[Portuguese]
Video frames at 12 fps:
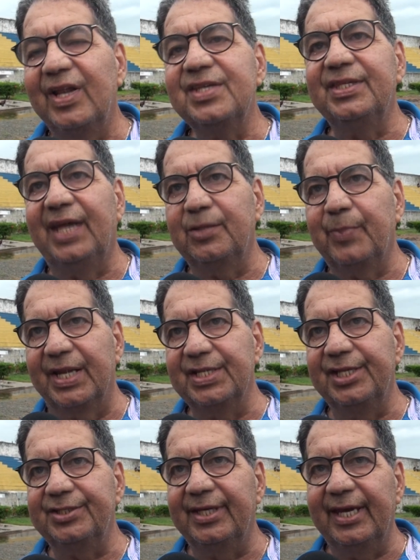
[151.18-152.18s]
Felicidade pra
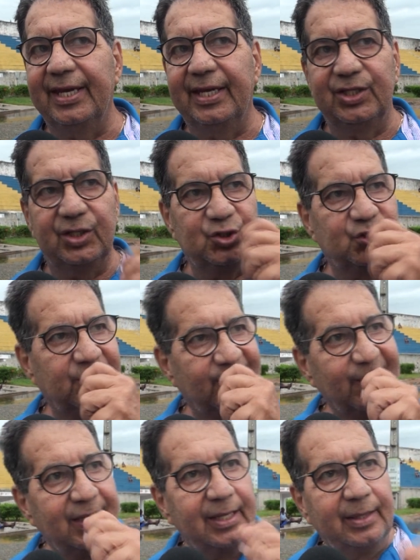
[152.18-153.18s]
gente, né, Gilson?
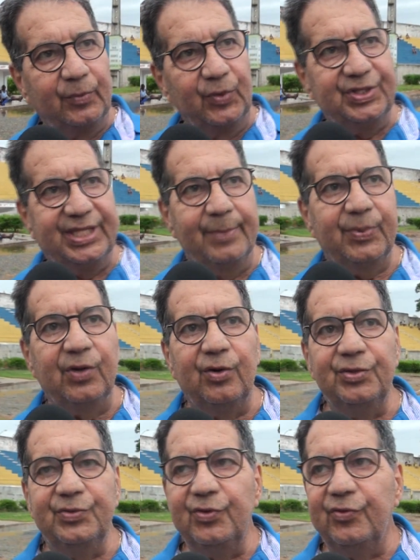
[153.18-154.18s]
Um tempo em
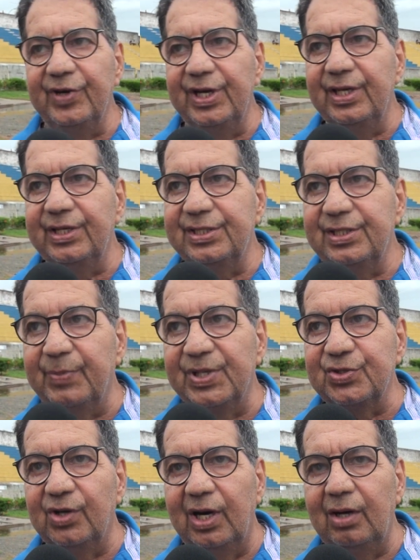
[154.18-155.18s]
quando não vê esse
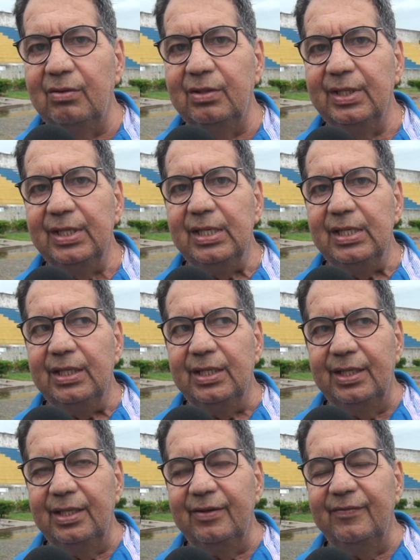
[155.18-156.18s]
pessoal
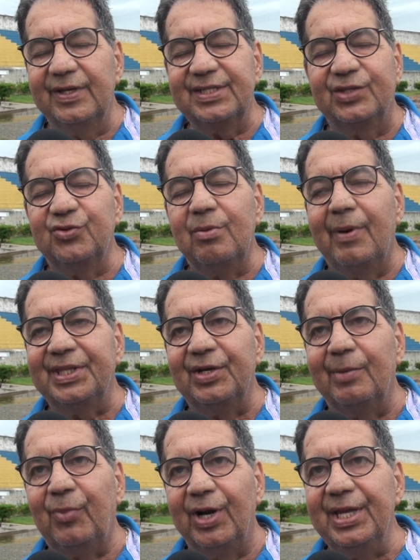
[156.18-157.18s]
e ver essa turma bater
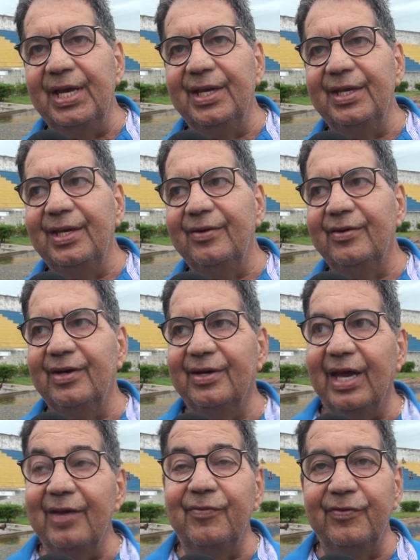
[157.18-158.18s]
uma bolinha aí,
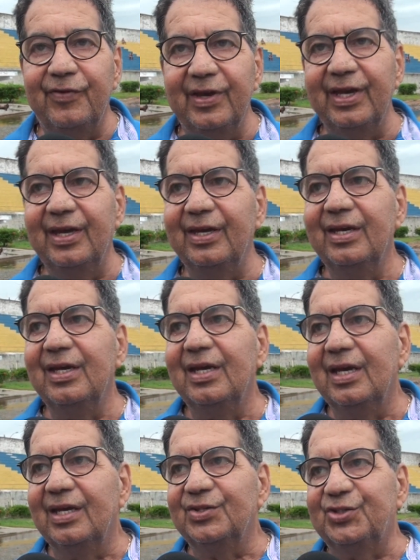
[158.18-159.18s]
reviver,
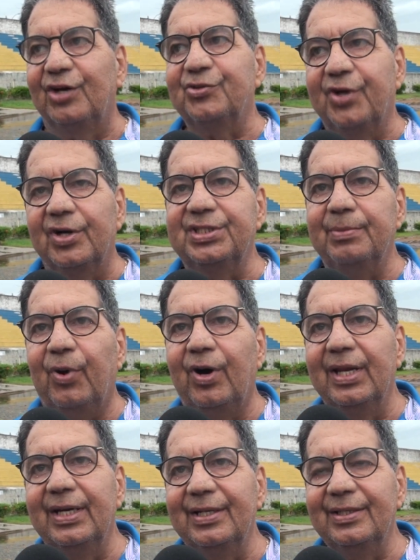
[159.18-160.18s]
só o toque de
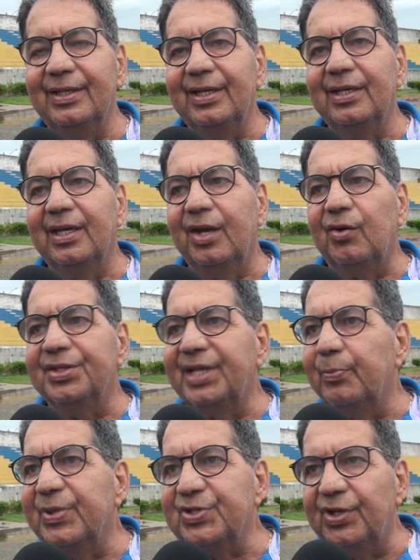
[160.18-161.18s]
bola,
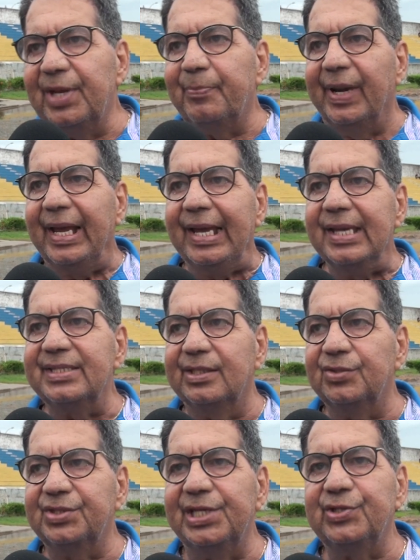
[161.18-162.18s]
encontrar o pessoal da
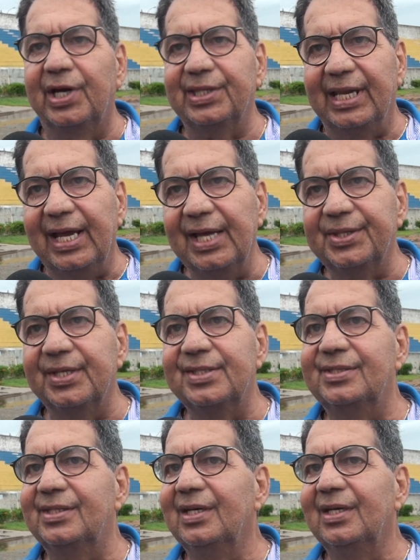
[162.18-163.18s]
imprensa, vocês os
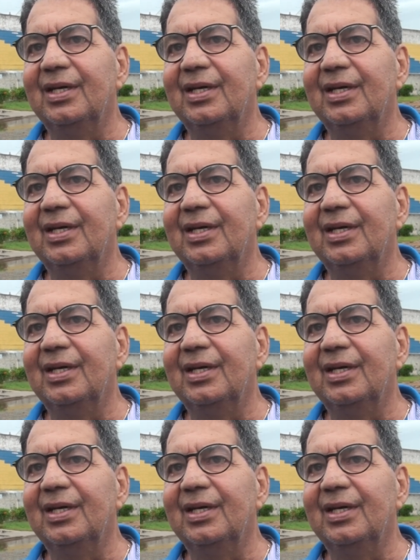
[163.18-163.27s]
atletas.